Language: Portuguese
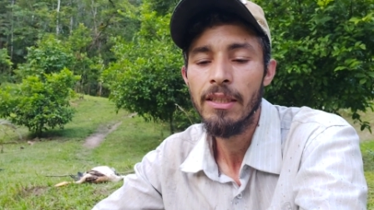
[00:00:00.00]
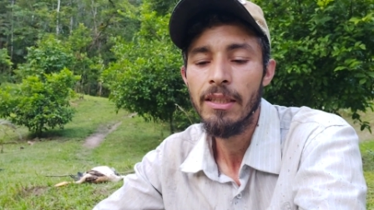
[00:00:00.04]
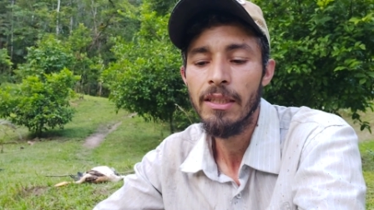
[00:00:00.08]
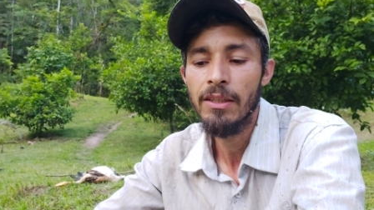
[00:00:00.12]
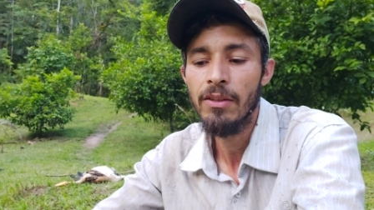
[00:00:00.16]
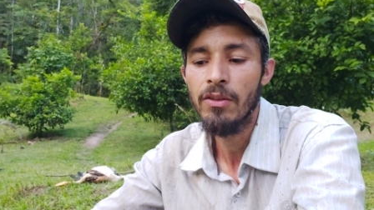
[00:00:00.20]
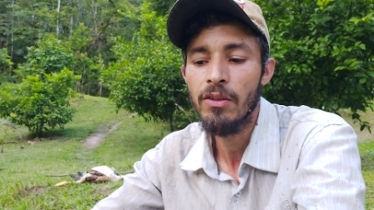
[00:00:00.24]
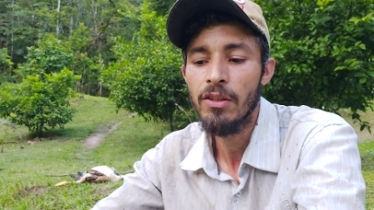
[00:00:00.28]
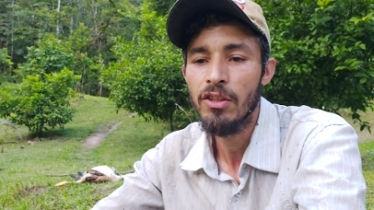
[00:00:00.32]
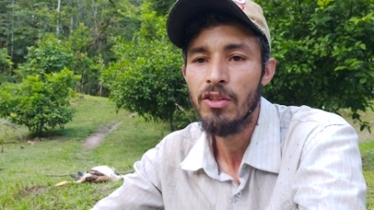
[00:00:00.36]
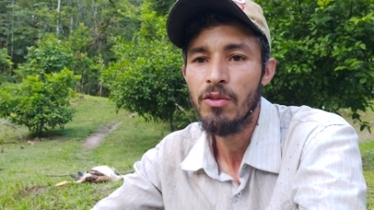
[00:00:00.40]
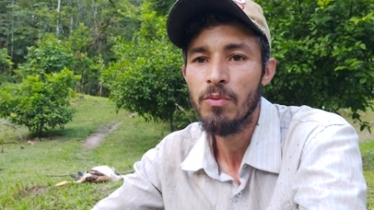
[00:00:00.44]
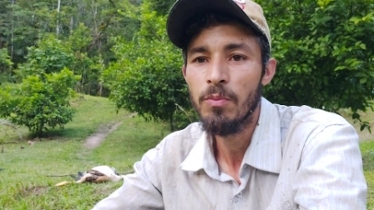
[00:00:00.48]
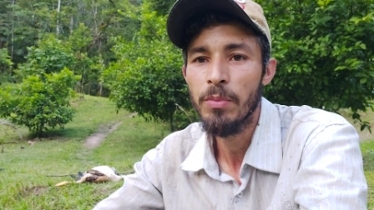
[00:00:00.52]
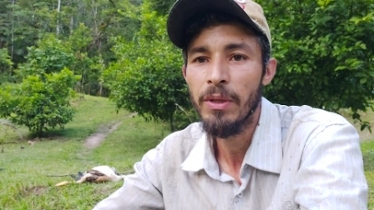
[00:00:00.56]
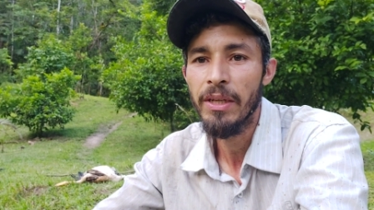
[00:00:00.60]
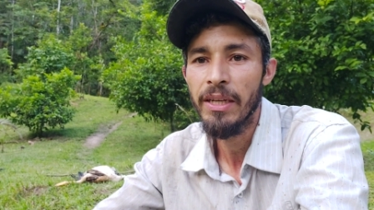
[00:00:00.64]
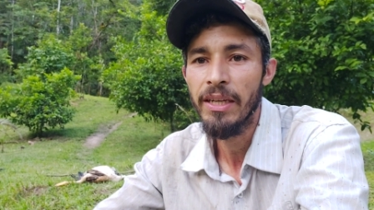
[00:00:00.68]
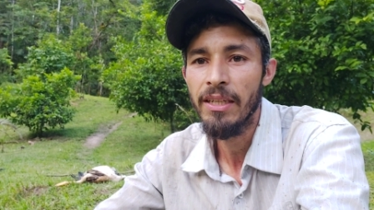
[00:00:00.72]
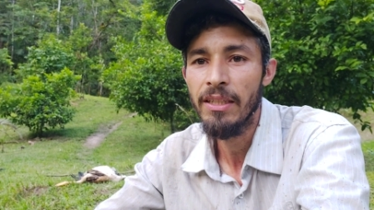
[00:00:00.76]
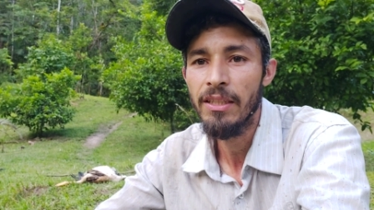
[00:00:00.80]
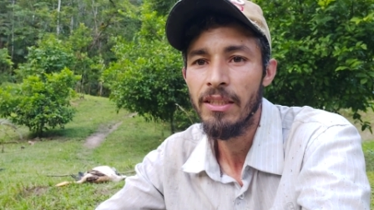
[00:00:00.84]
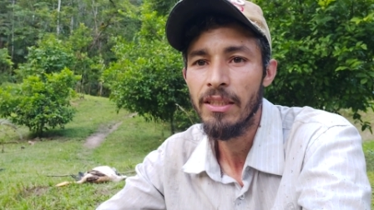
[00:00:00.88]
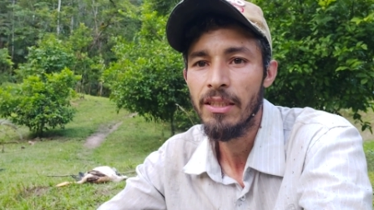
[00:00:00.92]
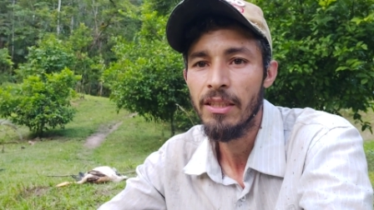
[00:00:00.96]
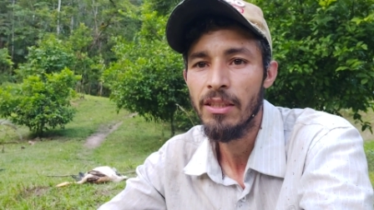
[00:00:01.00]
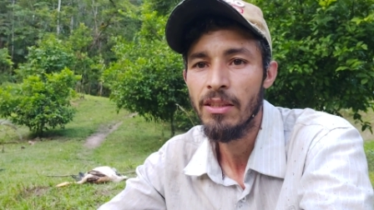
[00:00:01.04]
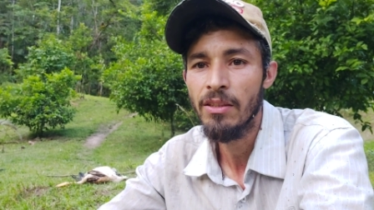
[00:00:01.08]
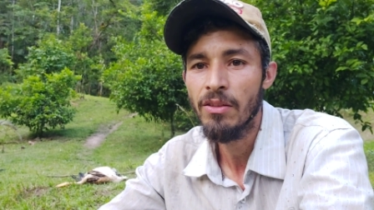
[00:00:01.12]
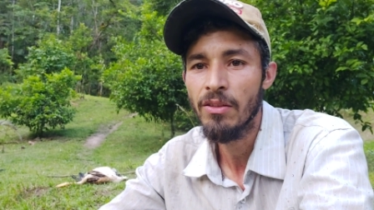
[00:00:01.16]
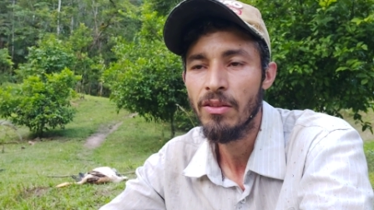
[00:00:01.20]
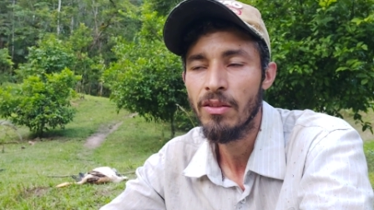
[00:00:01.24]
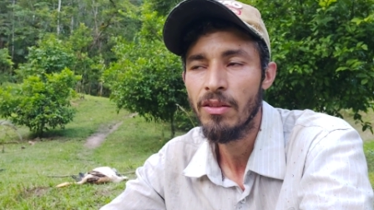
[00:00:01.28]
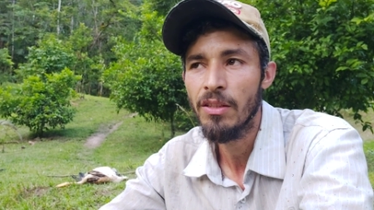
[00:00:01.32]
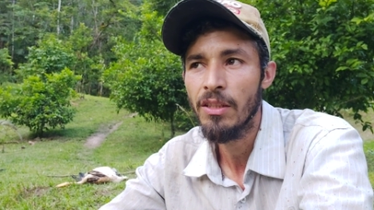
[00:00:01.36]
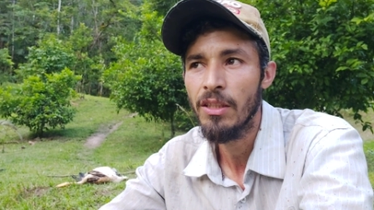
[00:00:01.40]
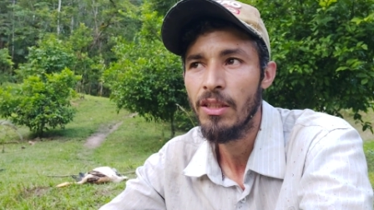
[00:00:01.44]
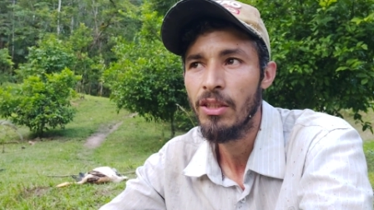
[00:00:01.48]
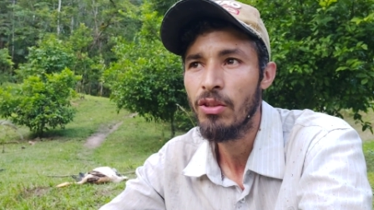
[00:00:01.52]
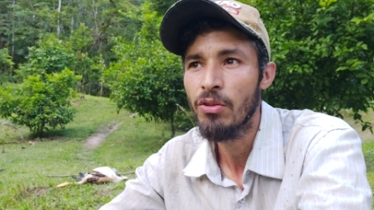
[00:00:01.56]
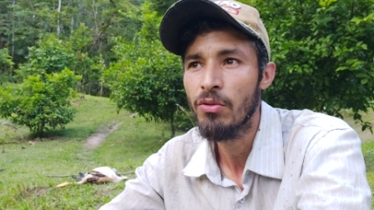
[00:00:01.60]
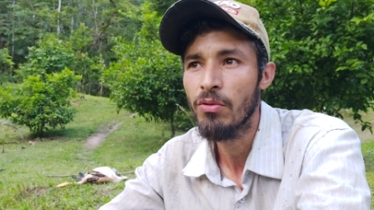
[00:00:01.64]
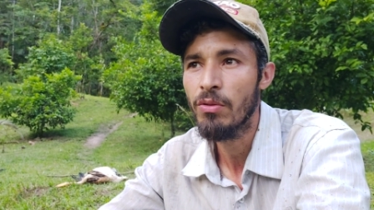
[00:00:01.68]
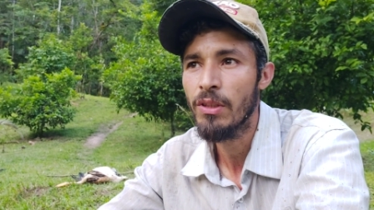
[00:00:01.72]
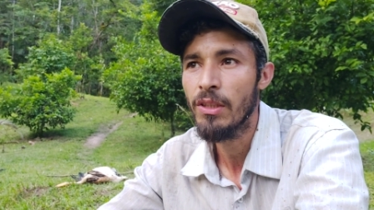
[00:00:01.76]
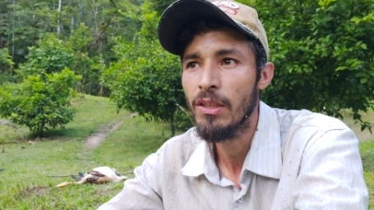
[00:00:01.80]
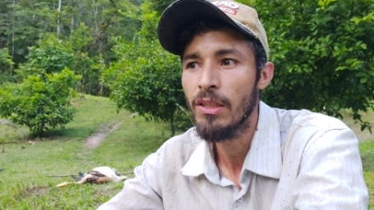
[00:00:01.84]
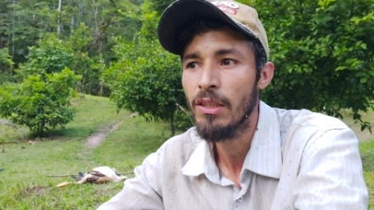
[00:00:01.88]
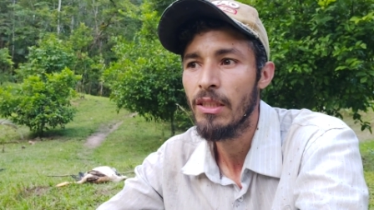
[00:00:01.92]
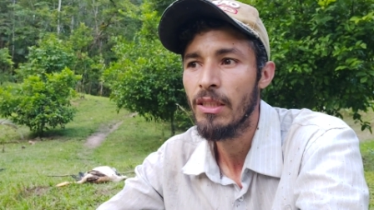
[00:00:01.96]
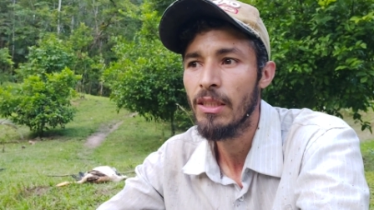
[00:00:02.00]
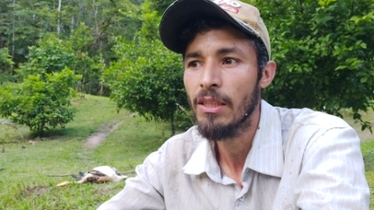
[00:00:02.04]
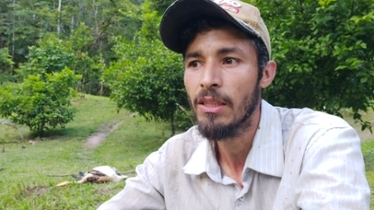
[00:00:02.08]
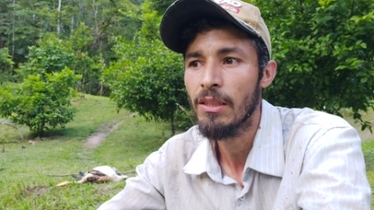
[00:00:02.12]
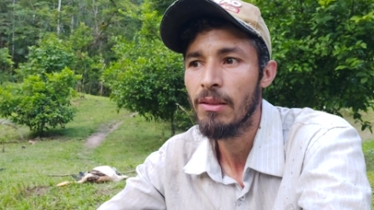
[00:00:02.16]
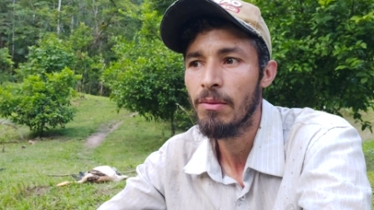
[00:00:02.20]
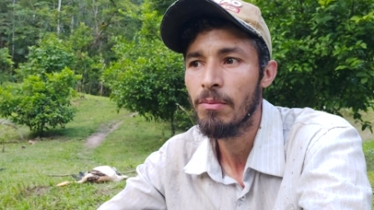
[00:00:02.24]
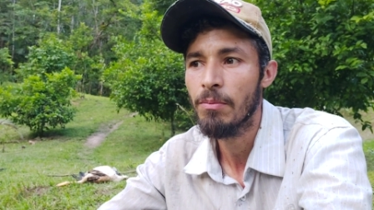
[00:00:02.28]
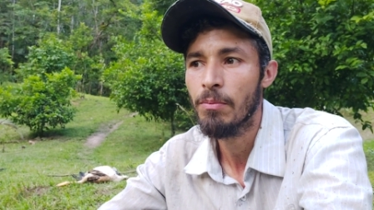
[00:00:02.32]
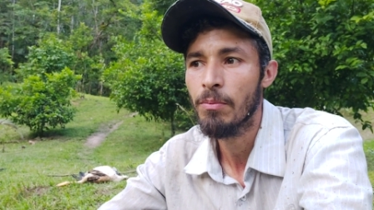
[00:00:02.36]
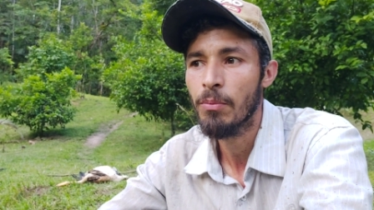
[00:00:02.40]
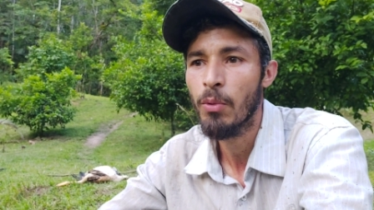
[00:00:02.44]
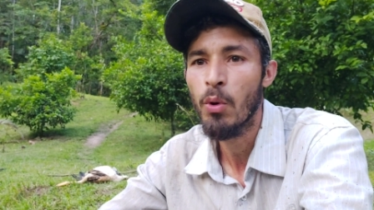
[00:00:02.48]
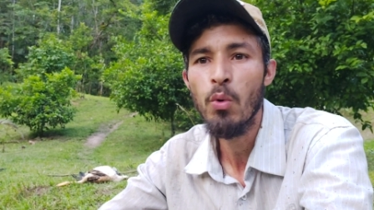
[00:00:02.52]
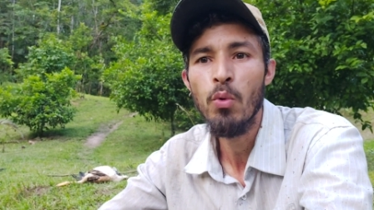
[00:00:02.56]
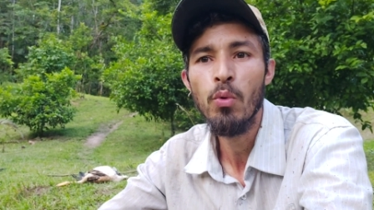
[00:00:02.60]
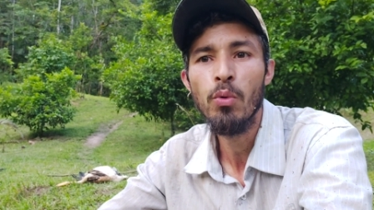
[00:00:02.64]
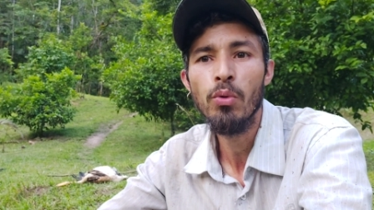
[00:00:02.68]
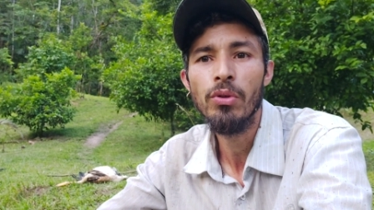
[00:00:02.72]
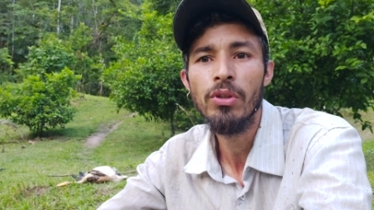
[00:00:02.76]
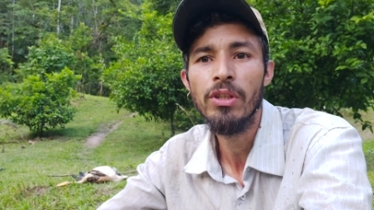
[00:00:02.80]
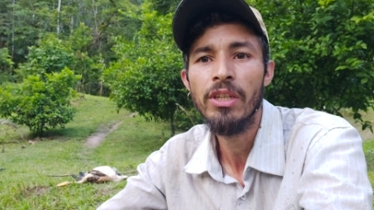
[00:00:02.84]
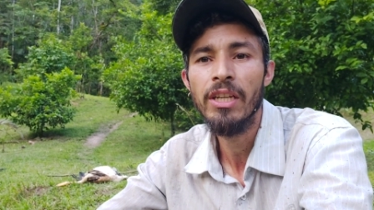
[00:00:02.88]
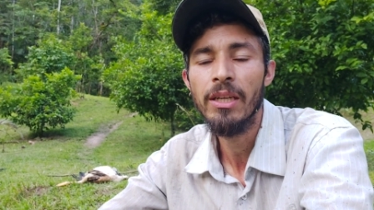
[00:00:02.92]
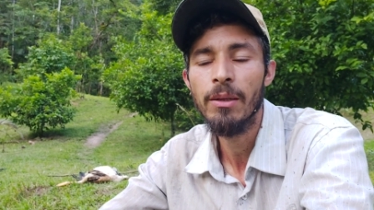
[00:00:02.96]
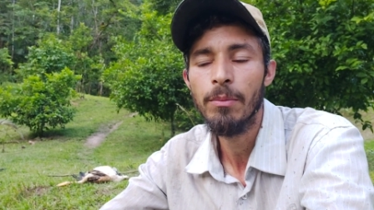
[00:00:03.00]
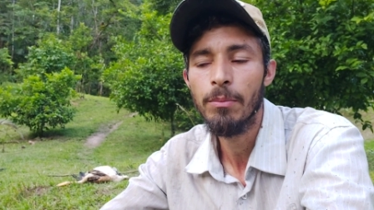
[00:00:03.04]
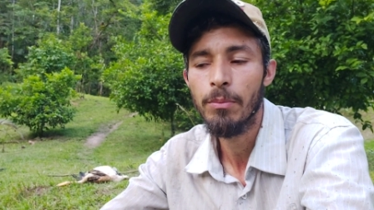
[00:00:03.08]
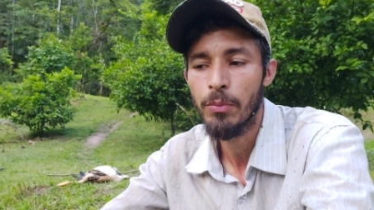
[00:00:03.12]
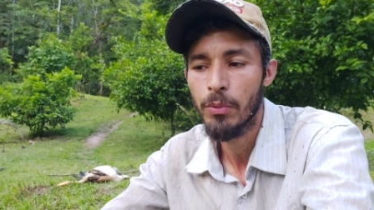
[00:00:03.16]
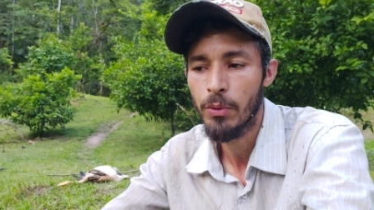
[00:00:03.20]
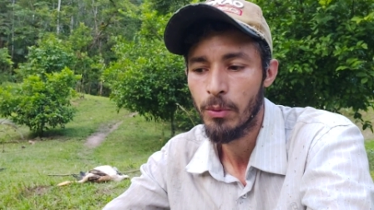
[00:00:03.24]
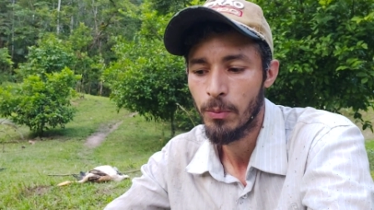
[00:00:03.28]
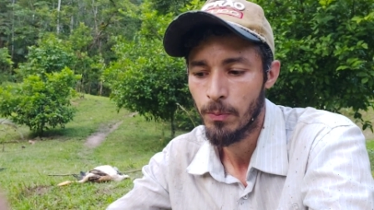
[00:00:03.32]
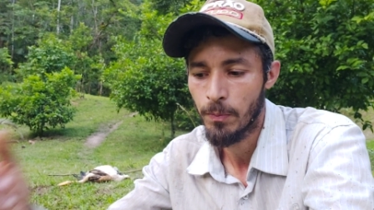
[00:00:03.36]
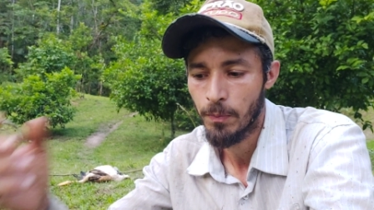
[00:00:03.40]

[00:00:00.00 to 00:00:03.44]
que nós perde aqui no sítio em pouco tempo.